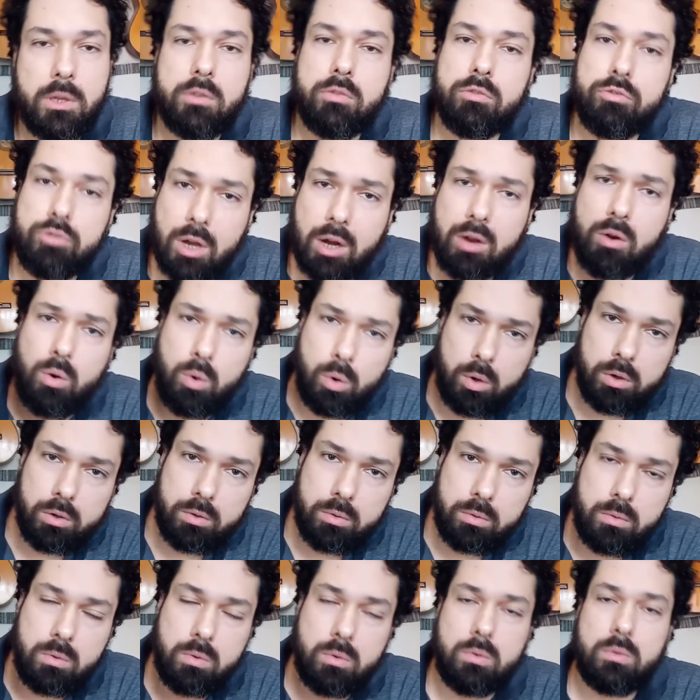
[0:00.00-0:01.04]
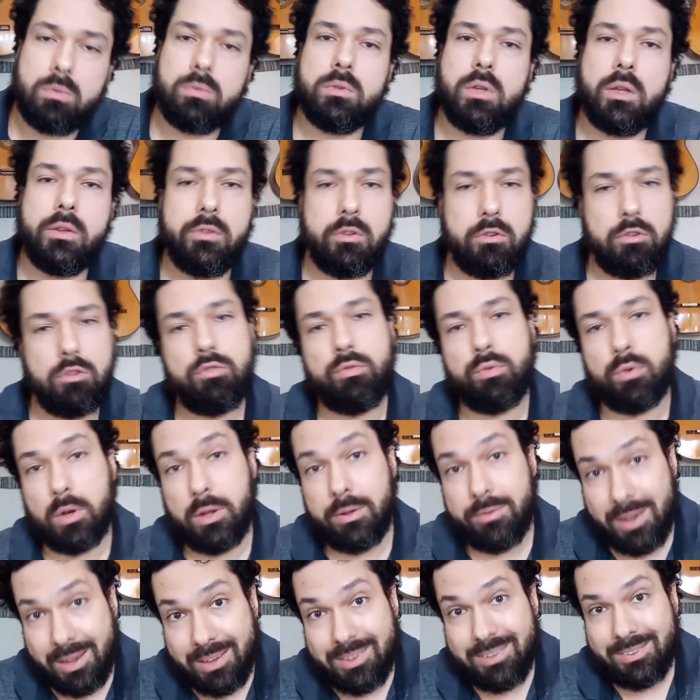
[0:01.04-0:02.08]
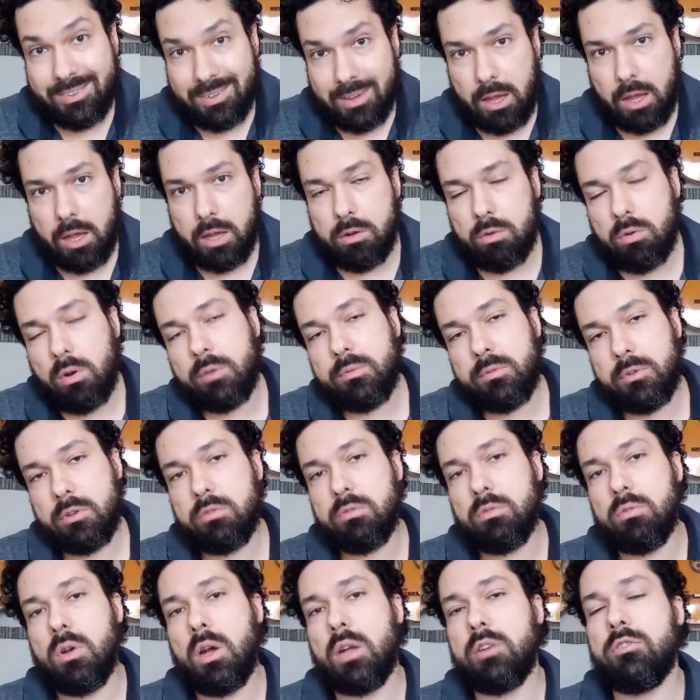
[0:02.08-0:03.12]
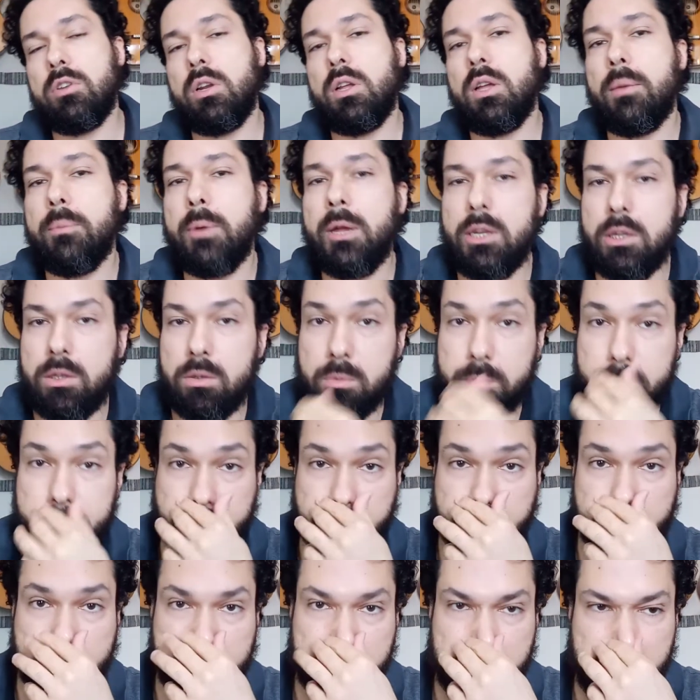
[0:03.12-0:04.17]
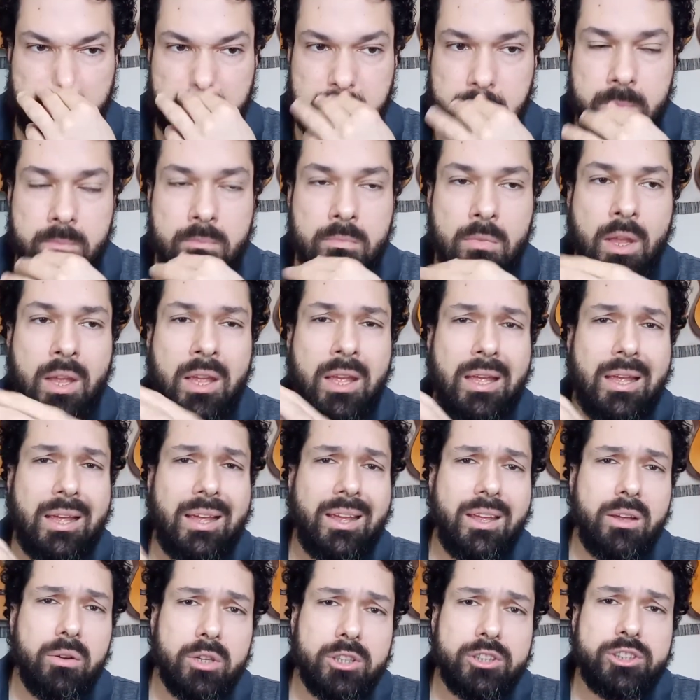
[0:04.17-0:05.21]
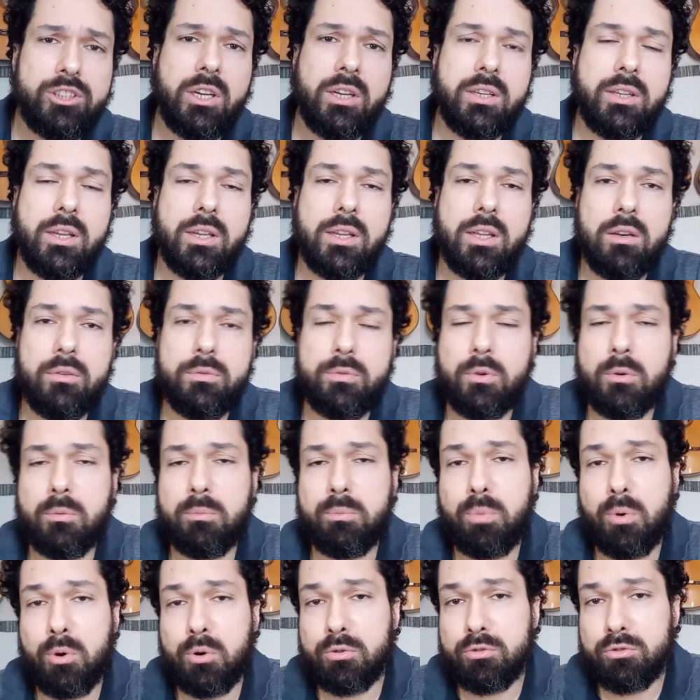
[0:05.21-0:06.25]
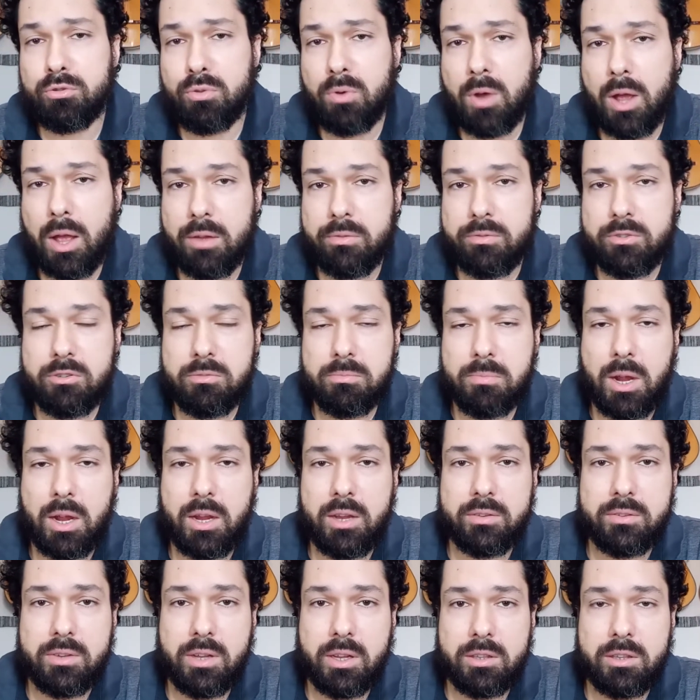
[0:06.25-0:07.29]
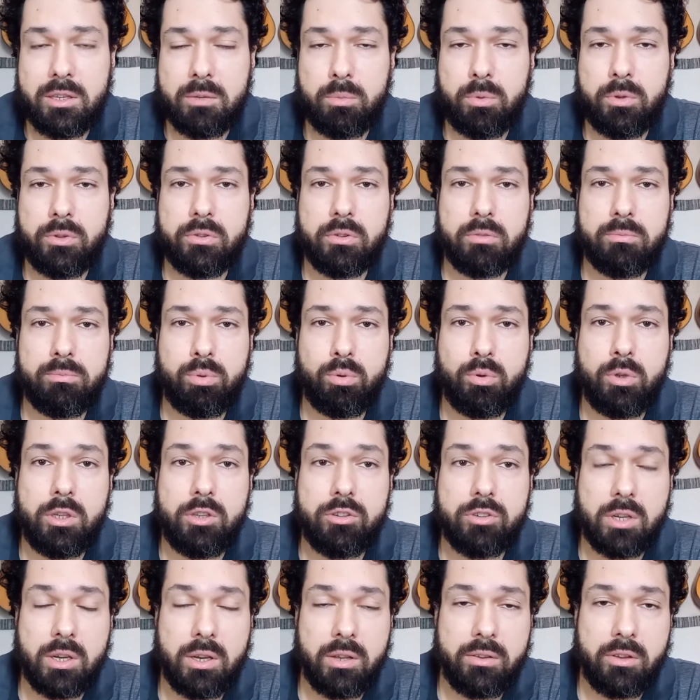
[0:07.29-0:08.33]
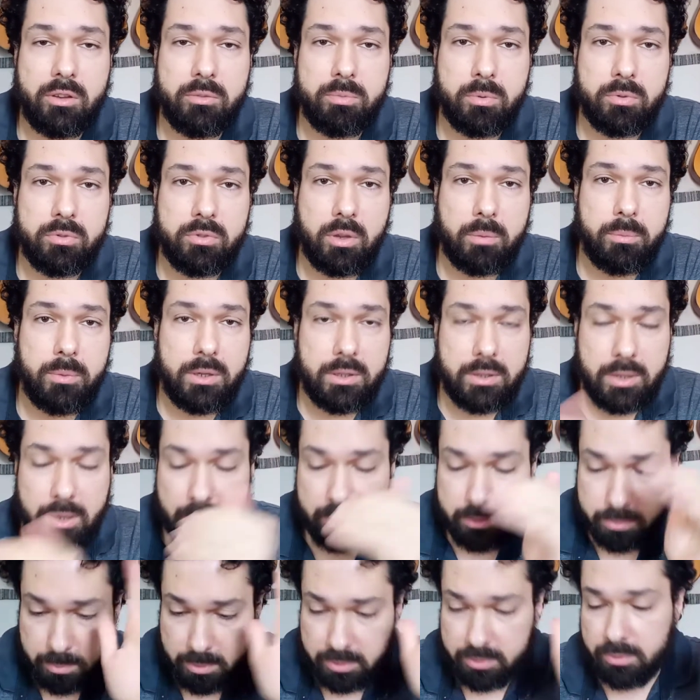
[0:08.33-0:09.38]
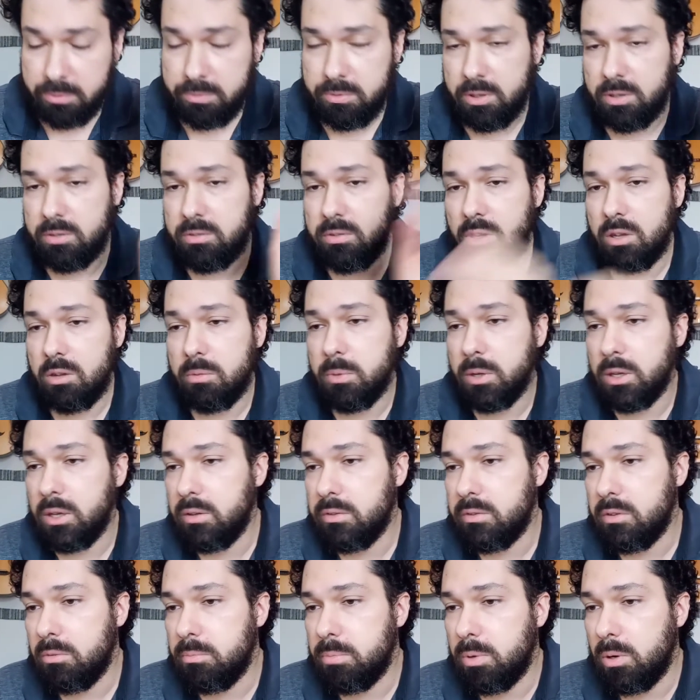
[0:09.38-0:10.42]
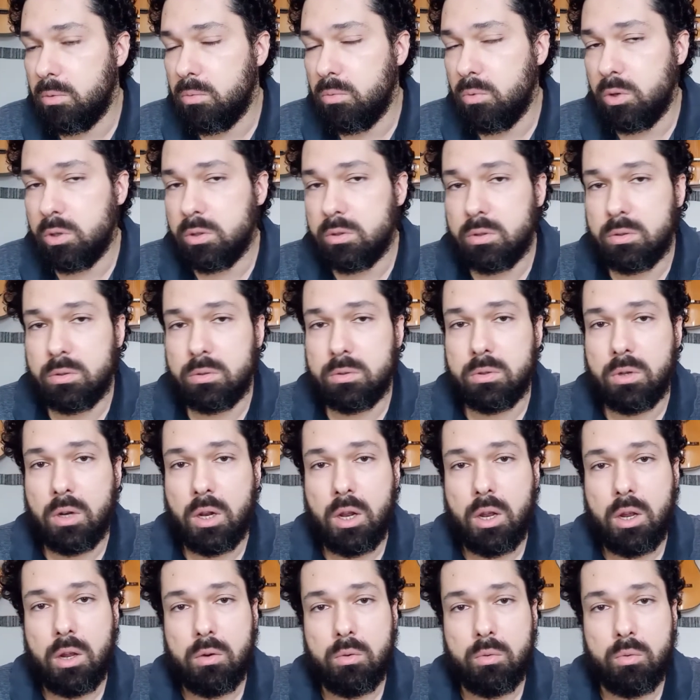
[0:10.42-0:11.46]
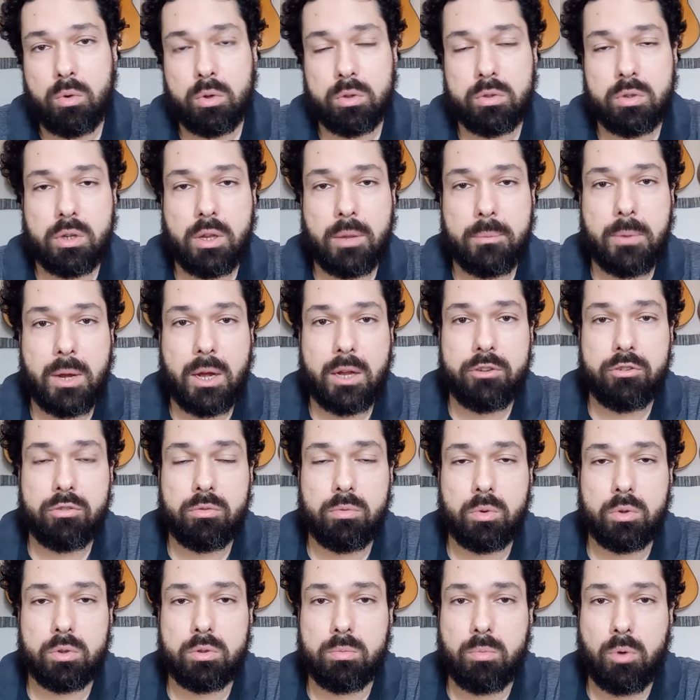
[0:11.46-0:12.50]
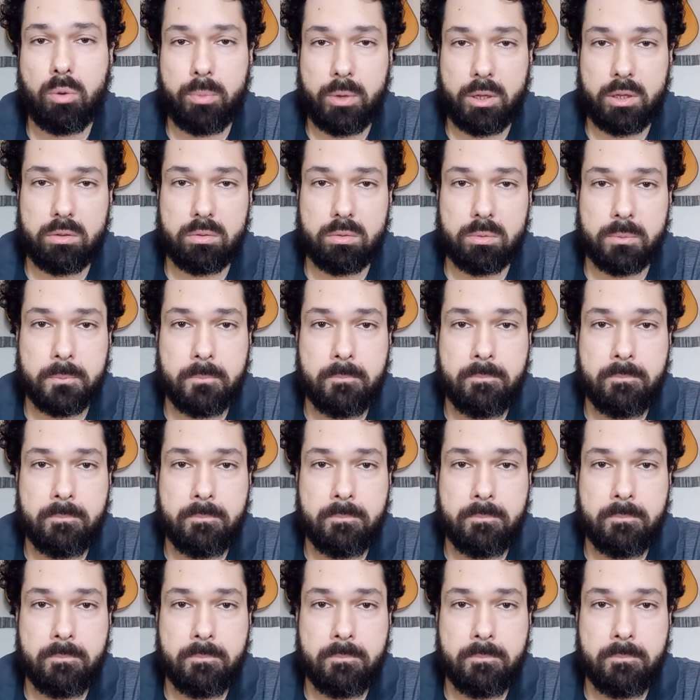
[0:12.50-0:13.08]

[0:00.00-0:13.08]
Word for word: Isso de acordo com, né, se a gente for levar a sério o aviso do Attila Yamarino. Eu achei até que ele foi um pouco suave demais na atribuição política das responsabilidades, mas enfim, isso aí é uma questão para um outro, um outro debate, um outro momento.